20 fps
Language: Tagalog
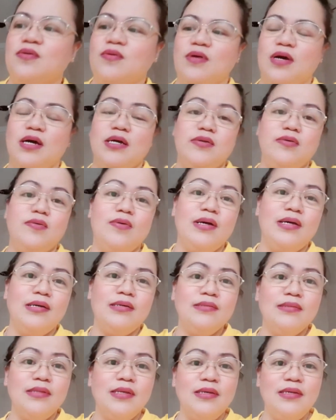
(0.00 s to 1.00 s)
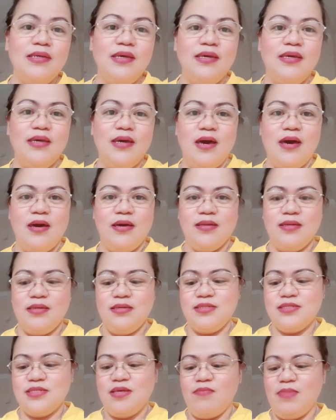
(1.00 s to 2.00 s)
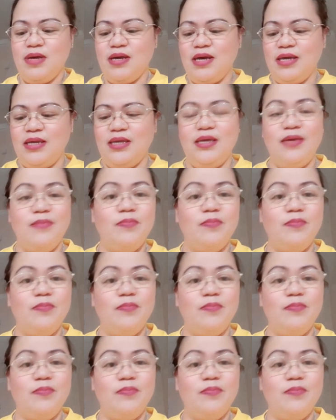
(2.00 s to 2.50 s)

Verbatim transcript: kung ano ang nangyayari sa mga